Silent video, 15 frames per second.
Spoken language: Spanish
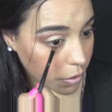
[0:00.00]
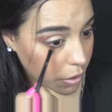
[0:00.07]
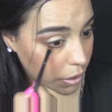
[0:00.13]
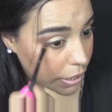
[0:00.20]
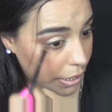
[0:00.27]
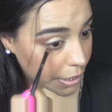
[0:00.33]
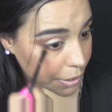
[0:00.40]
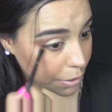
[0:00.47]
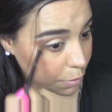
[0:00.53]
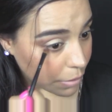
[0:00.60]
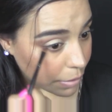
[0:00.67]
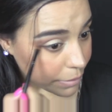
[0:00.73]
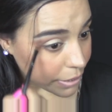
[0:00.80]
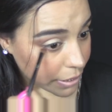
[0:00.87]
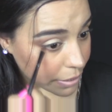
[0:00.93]
Y esto
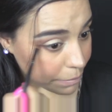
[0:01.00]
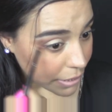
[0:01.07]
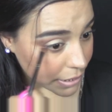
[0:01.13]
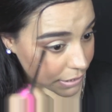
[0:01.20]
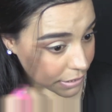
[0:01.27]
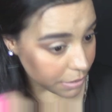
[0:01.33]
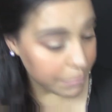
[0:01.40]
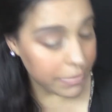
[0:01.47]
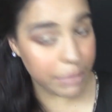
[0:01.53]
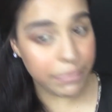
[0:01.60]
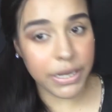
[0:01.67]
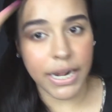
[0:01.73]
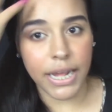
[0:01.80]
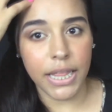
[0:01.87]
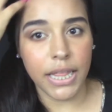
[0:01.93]
va a abrir más mi
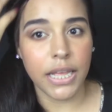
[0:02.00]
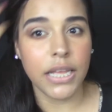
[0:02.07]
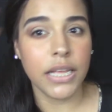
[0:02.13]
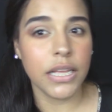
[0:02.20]
mirada.